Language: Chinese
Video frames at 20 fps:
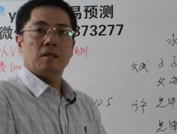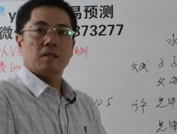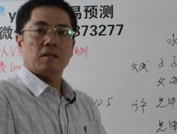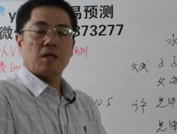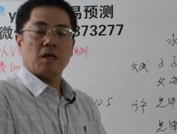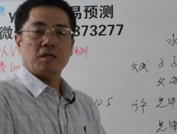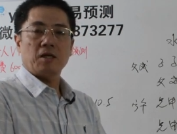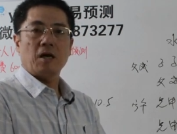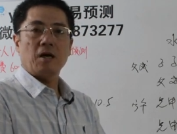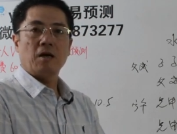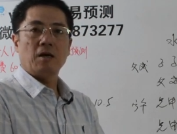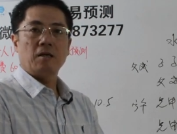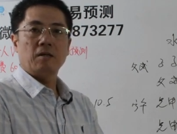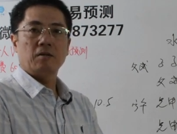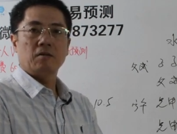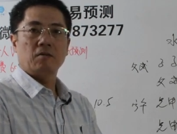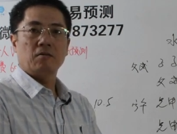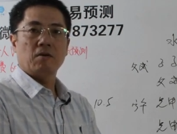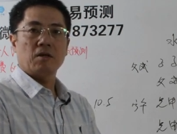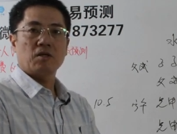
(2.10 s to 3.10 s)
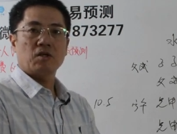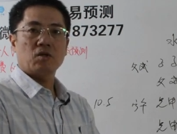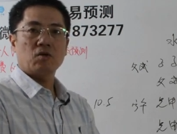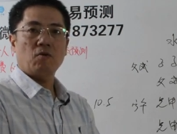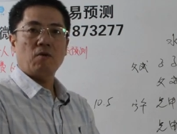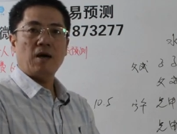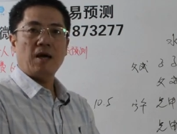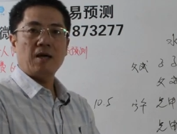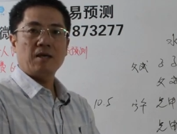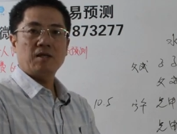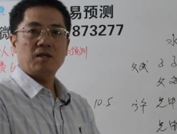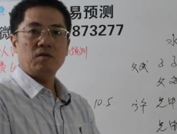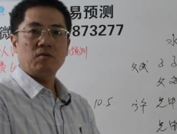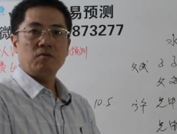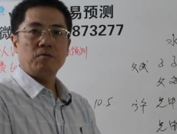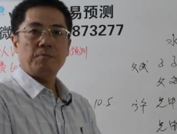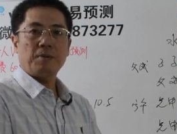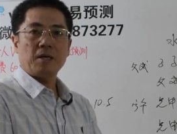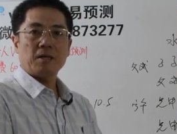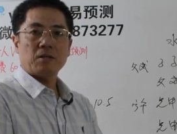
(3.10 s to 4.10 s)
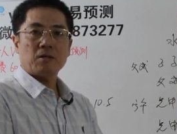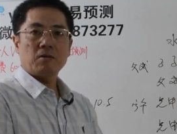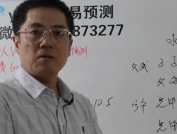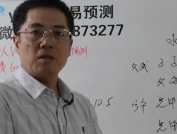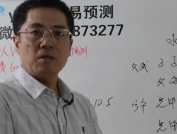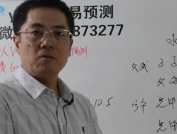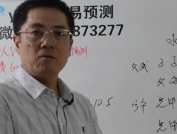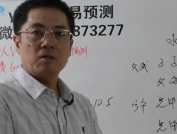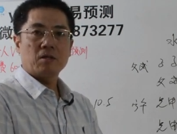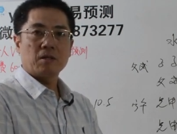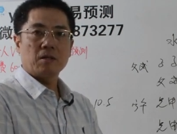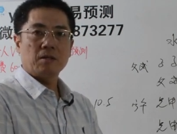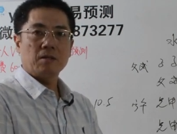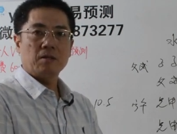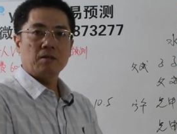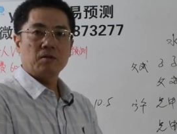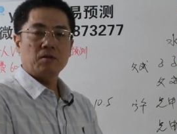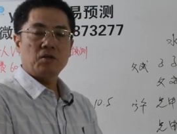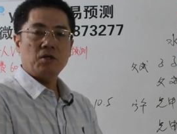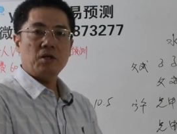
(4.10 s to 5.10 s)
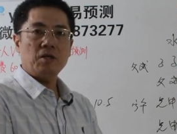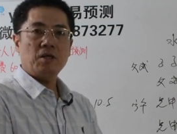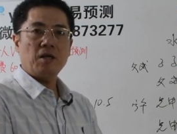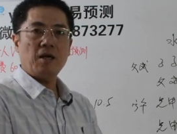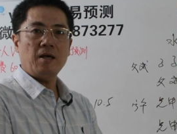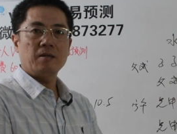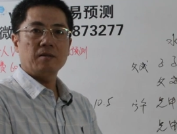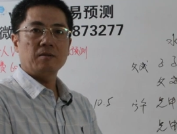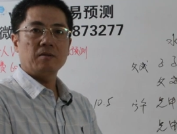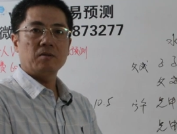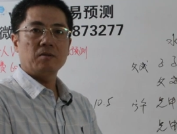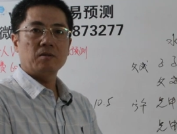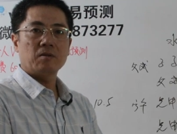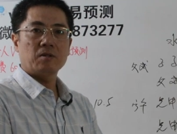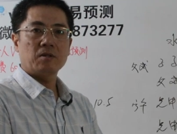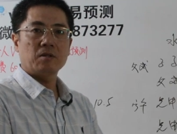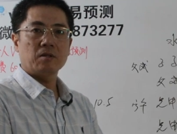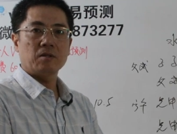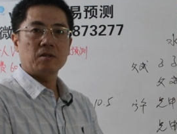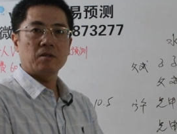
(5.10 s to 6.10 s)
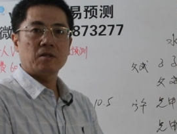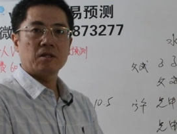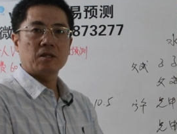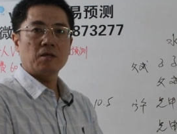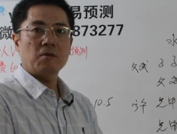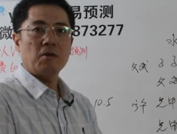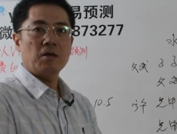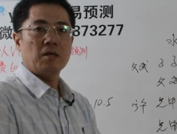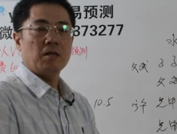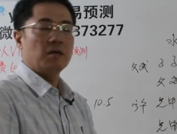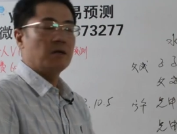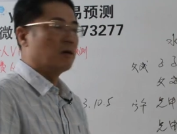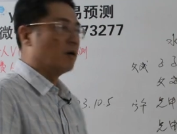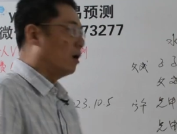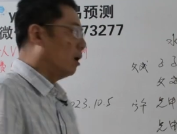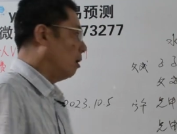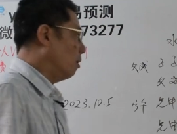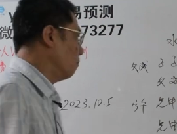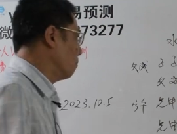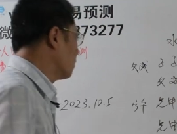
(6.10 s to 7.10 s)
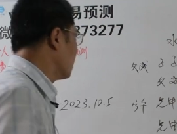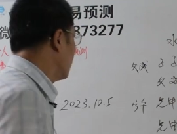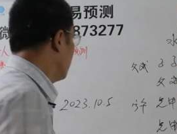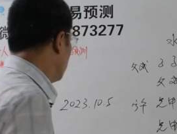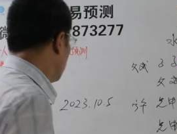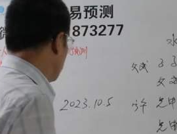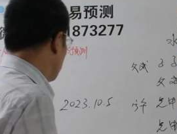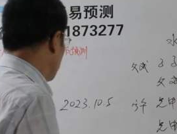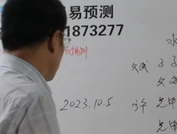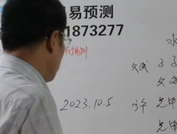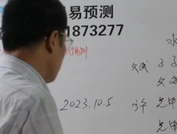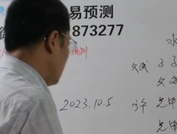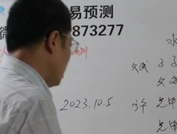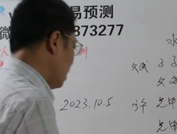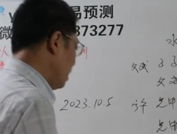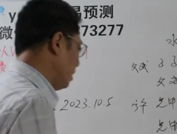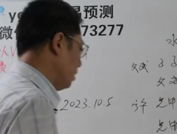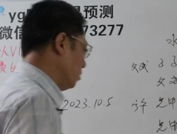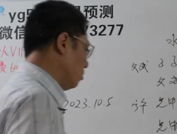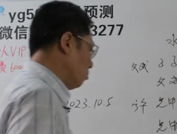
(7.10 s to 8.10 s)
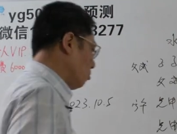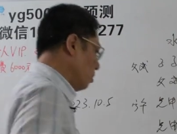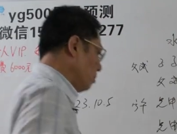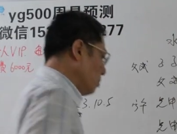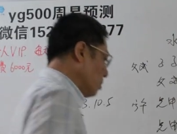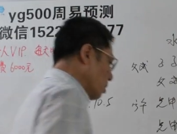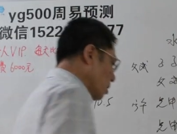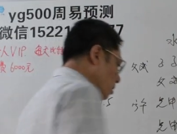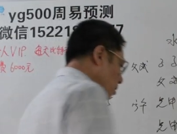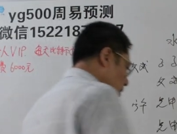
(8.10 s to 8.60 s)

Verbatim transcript: 大家好，我是 YG 五百周业预测。今天是十月六号，今天我们要